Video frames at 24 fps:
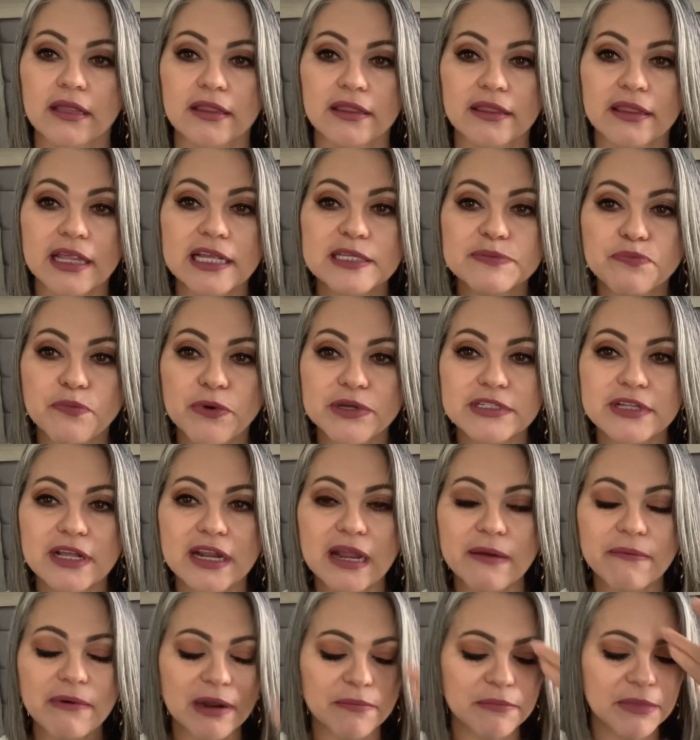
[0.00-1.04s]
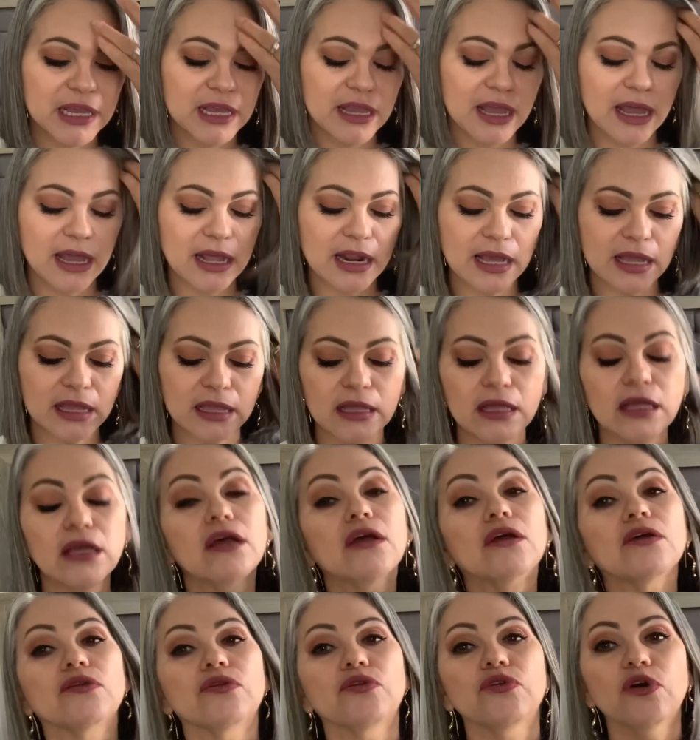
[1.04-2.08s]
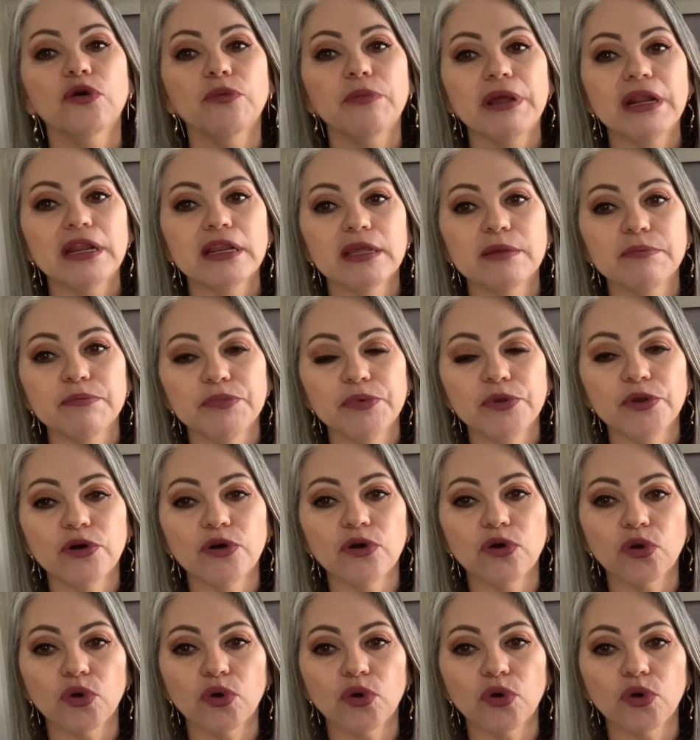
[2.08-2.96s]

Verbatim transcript: Después de lavar mi cara, yo me limpio